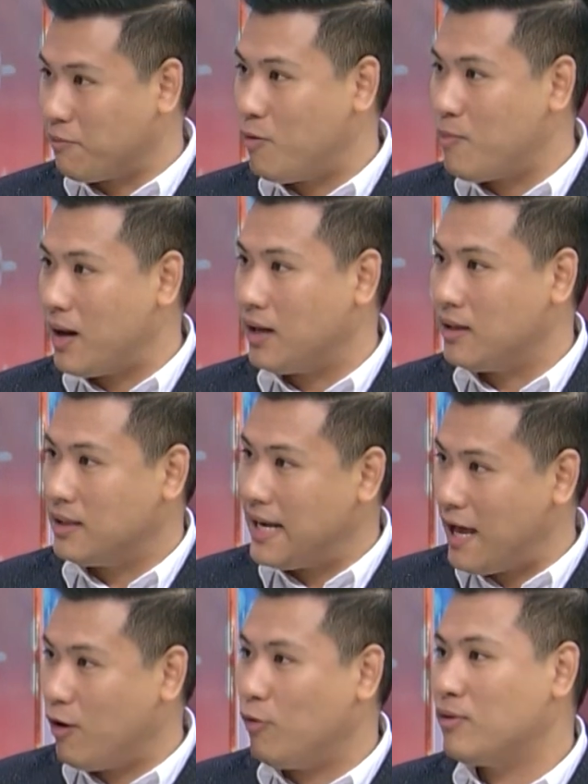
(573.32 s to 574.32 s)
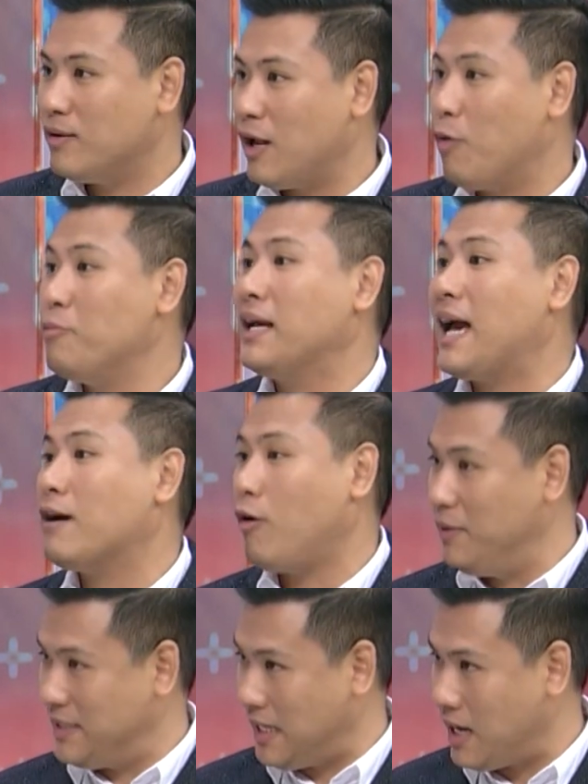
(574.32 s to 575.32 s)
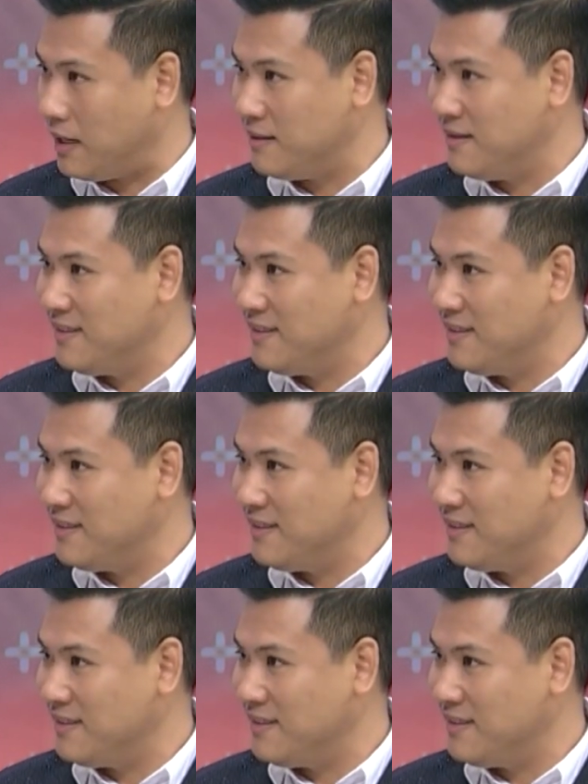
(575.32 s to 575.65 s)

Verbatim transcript: เข้ามา แล้วเรามีค่าคอมมิชชั่นให้